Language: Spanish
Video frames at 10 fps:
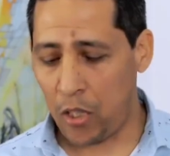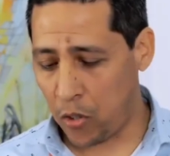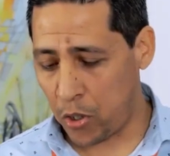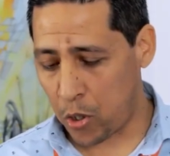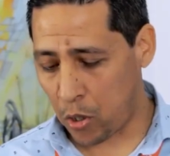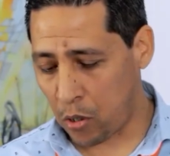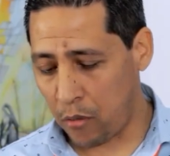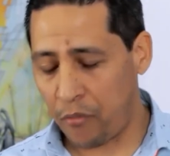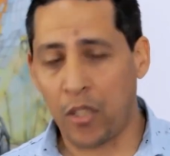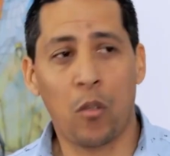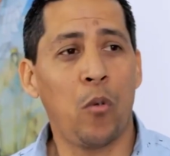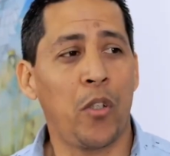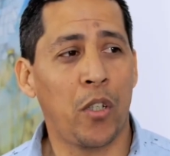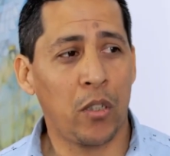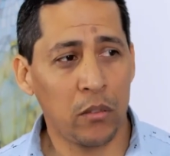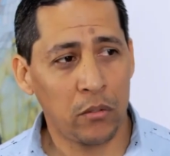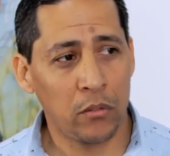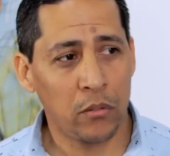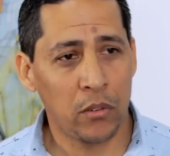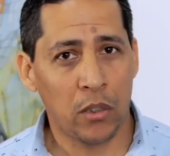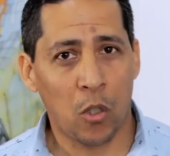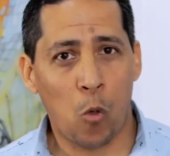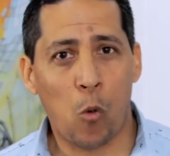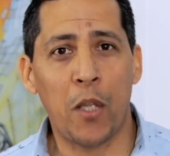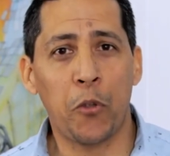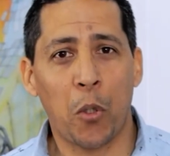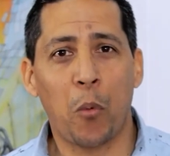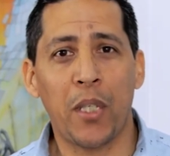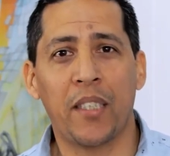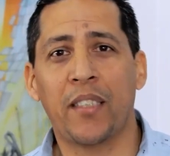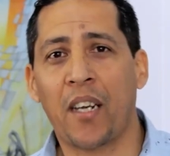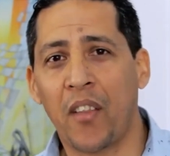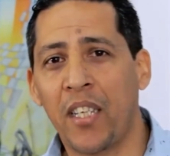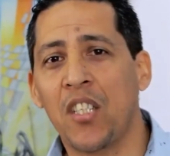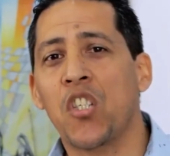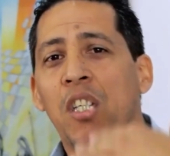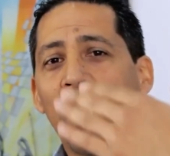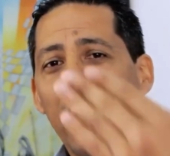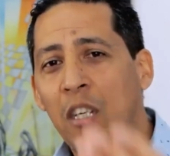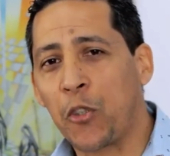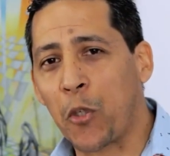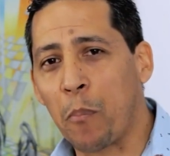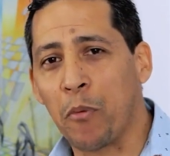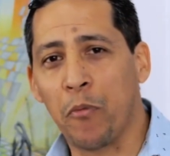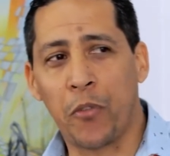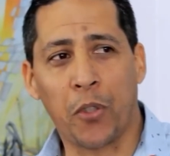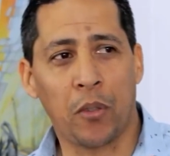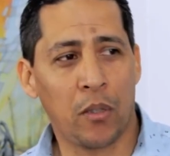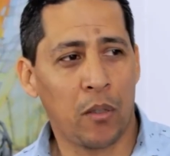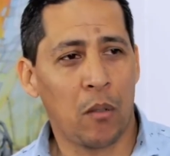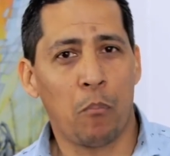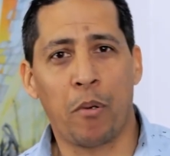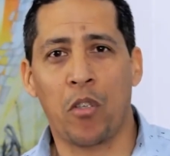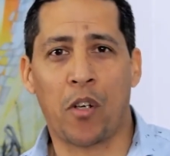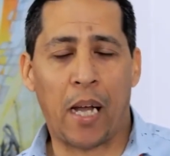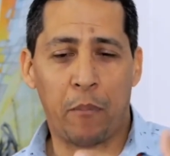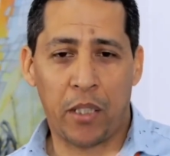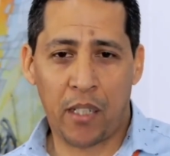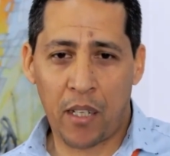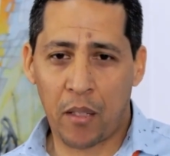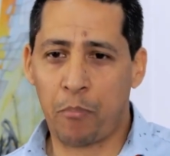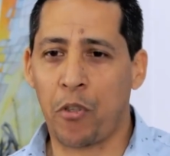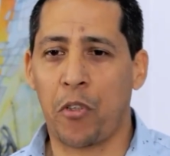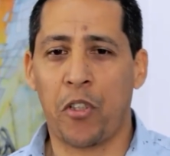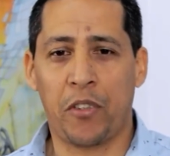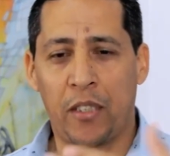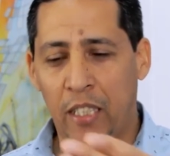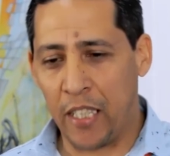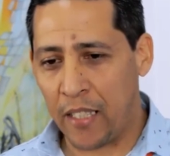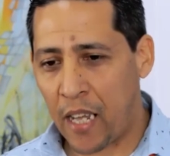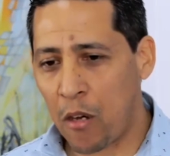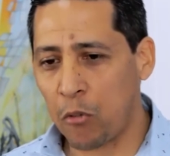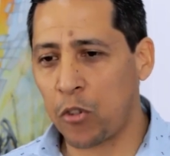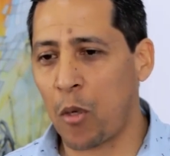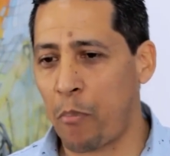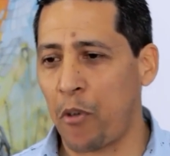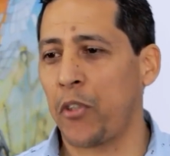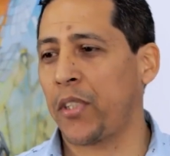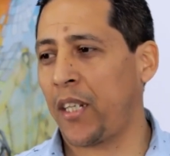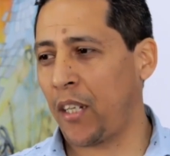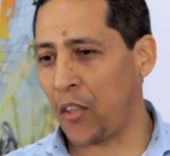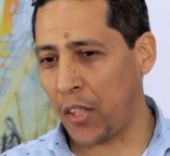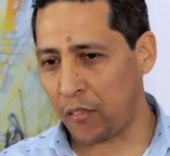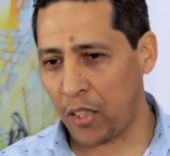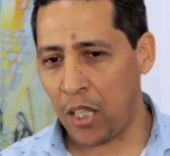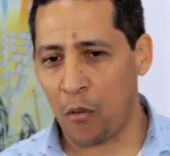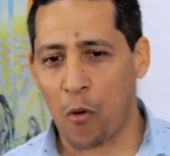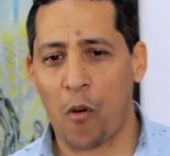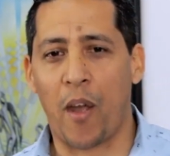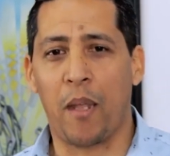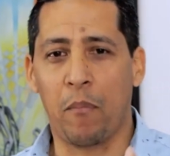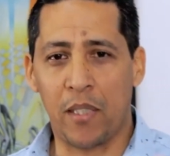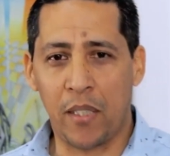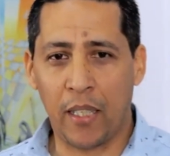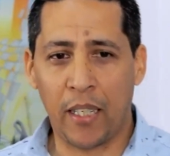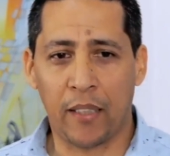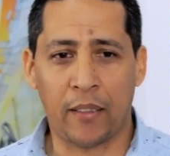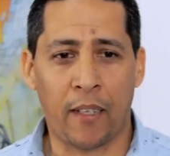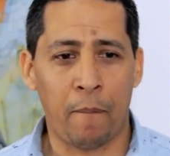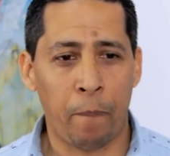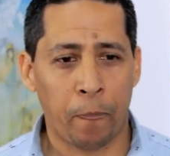en donde yo configuro cuánto voy a tardar en llegar al otro punto. Puedo caminar, puedo ir en auto, puedo estar en colectivo, en bicicleta.